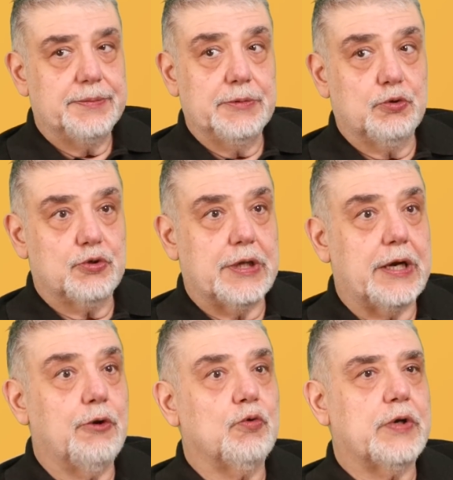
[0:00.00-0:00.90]
Şimdi
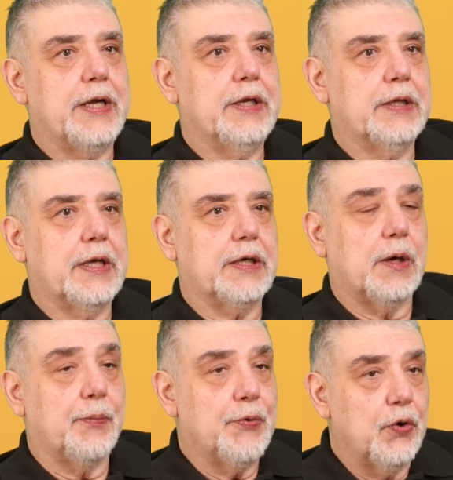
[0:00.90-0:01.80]
Ruslarla Ukraynalılar
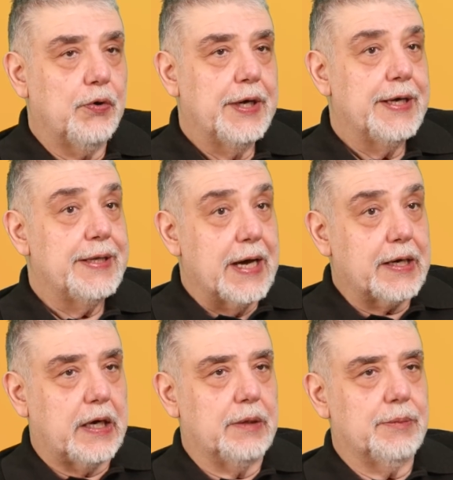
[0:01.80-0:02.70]
kapıyor.
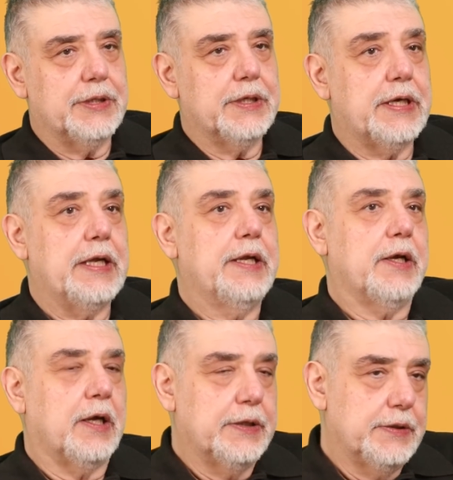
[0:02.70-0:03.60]
Yer kalmadı
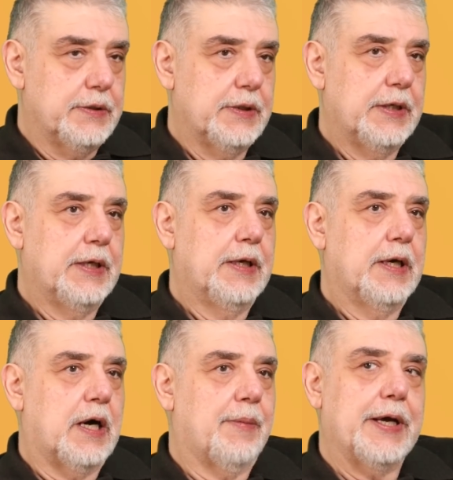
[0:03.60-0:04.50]
gelin alın
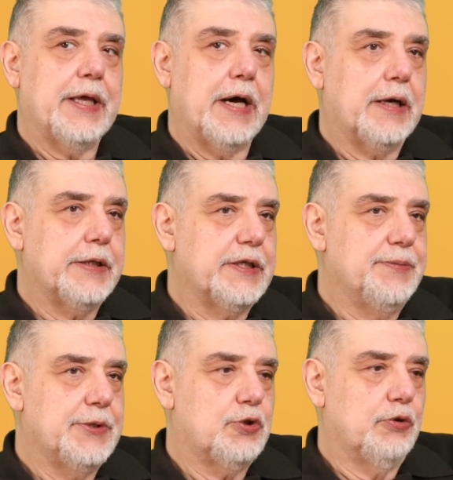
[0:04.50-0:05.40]
aman yarın
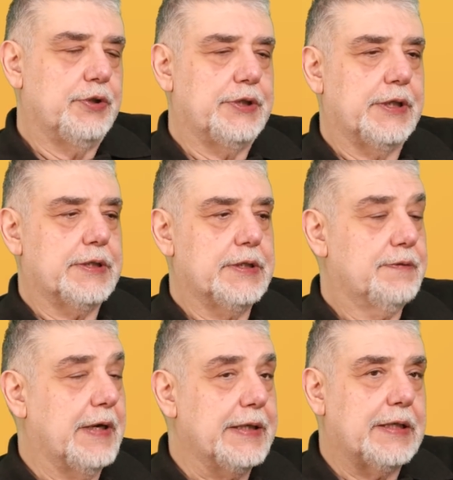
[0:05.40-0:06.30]
kim istiyor
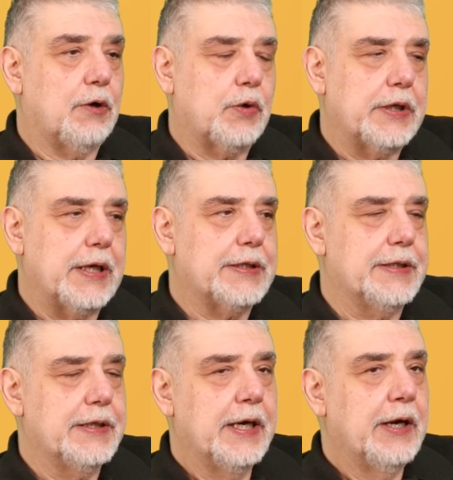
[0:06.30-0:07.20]
diyeceksiniz. Ve hatta o kadar
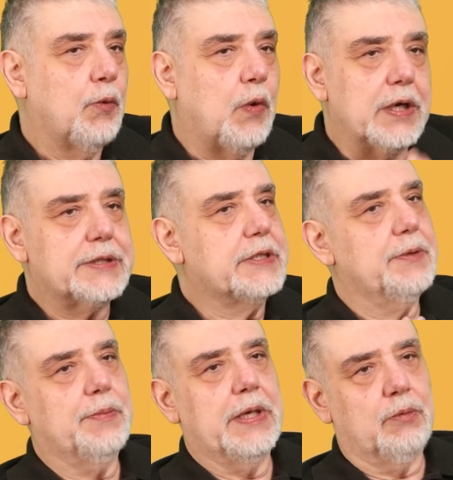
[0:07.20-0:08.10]
ki Wall
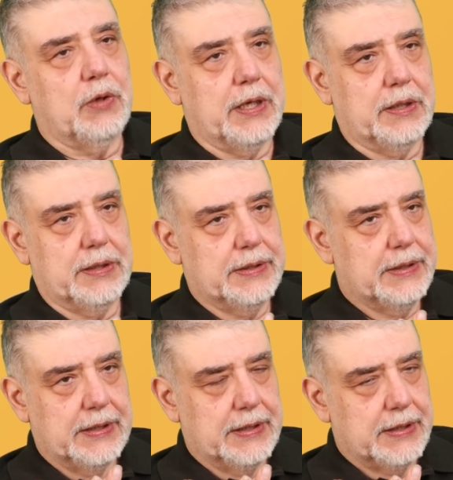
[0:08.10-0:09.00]
Street bile buna
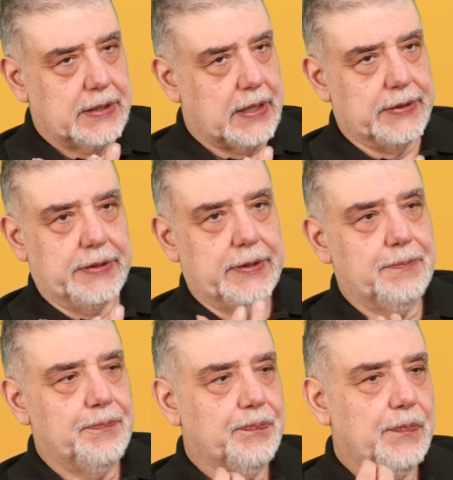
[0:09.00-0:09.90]
kandı.